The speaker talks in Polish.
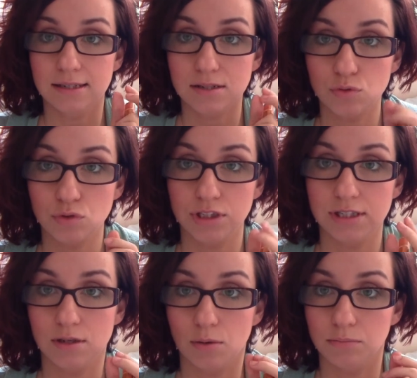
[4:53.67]

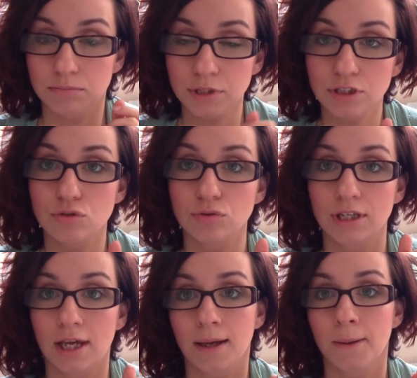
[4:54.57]
skórki są
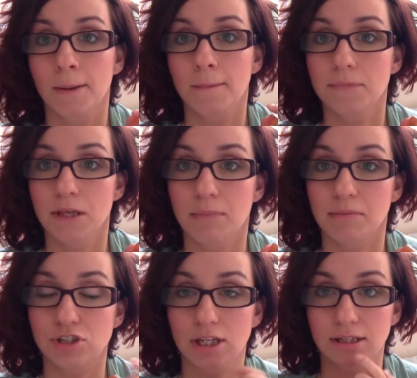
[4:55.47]
mięciutkie, nie
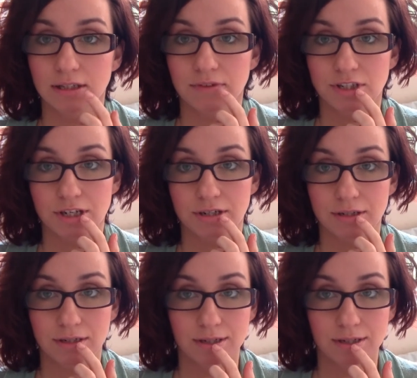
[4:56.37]
mam żadnych, wiecie,